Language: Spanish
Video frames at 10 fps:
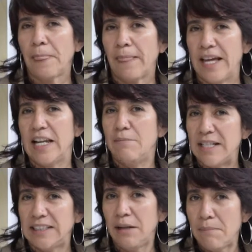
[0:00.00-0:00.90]
que en el
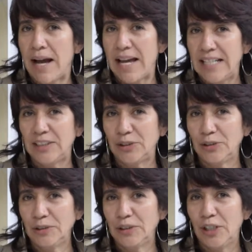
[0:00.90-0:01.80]
mes del
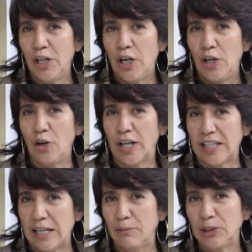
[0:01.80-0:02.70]
maestro lo que
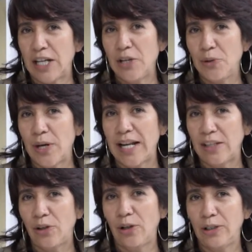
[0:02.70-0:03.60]
tenemos que ayudar
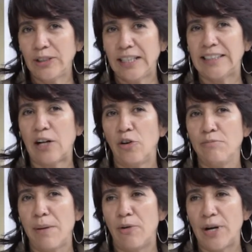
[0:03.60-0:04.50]
a todos es a
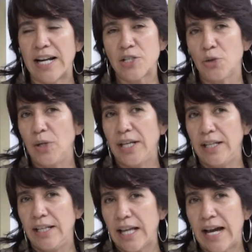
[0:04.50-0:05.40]
conmemorar su
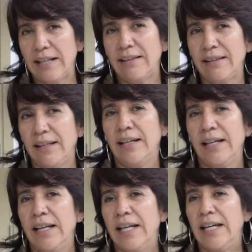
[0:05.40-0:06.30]
dignidad
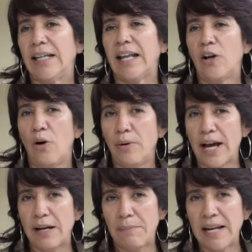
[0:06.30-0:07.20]
y
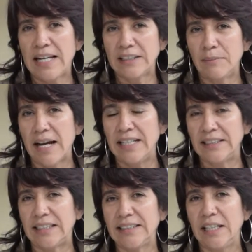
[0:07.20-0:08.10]
recobrar para las
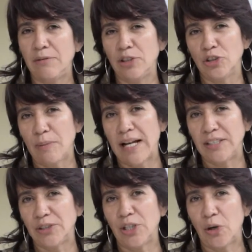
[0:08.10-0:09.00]
maestras y los
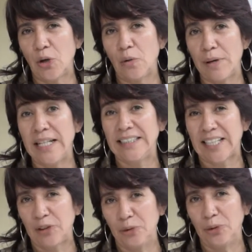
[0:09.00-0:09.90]
maestros de Colombia el
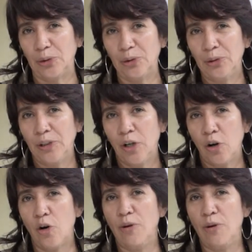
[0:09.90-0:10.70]
estatuto como